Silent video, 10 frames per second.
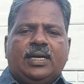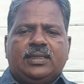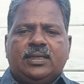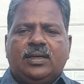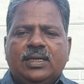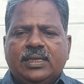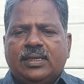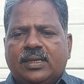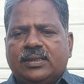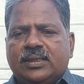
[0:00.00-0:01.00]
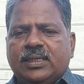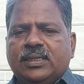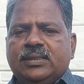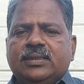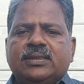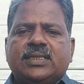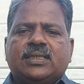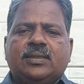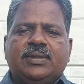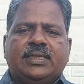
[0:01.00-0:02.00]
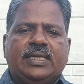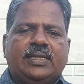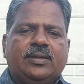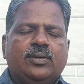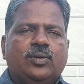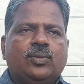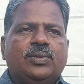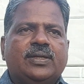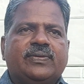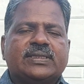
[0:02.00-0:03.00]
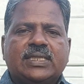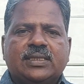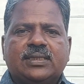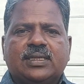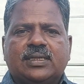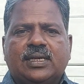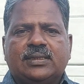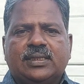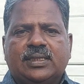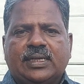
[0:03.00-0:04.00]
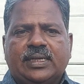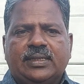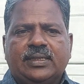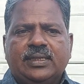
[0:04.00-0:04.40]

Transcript: அதிகாலையில் நான் எழுந்து சத்தமிட்டேன் உங்களுடைய வசனத்துக்கு காத்திருக்கிறேன்